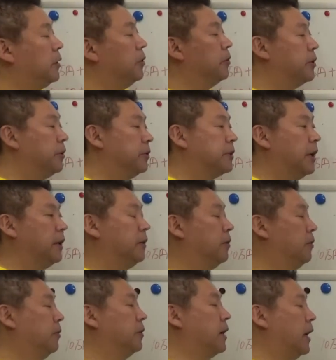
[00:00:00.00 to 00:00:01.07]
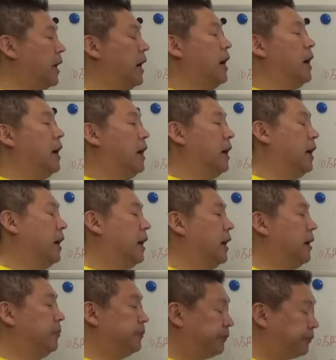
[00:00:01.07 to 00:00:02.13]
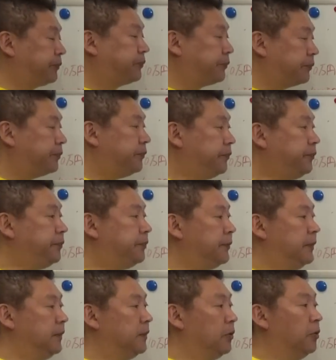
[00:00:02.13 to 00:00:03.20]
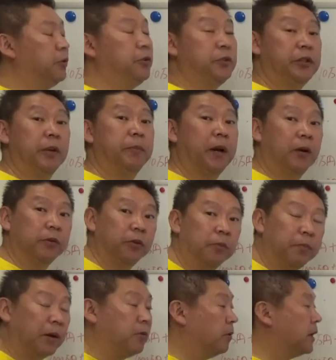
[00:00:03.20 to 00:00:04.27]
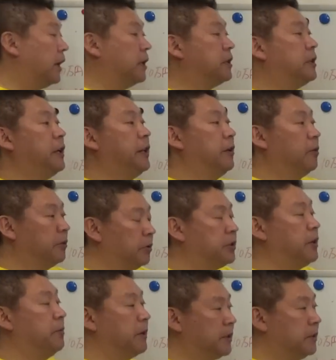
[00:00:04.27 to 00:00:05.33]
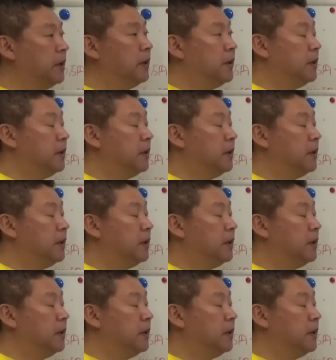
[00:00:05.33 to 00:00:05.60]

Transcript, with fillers: 東京さんの方から納入してもらうと、ここから仕入れようとしてます。